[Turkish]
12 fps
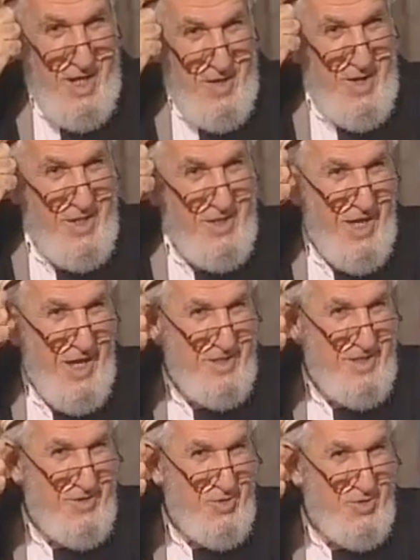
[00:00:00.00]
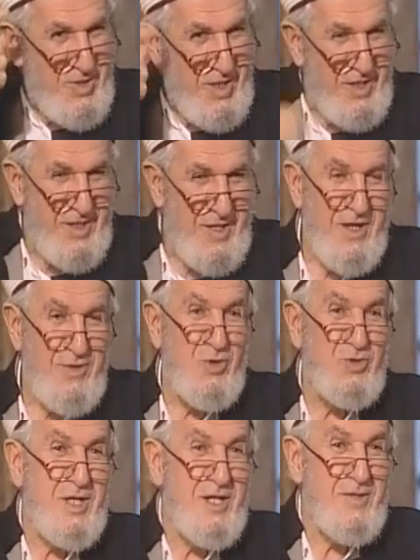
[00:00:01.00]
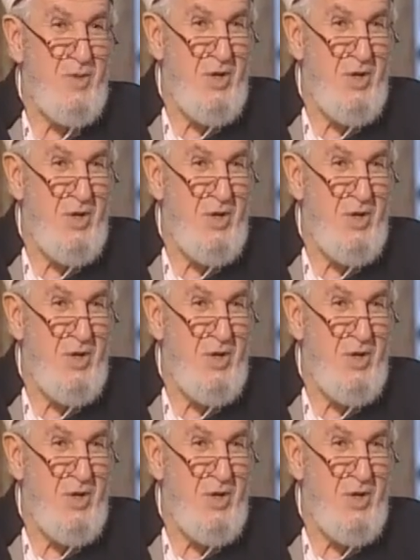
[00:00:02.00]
hemen kendini gösterir. Hocalık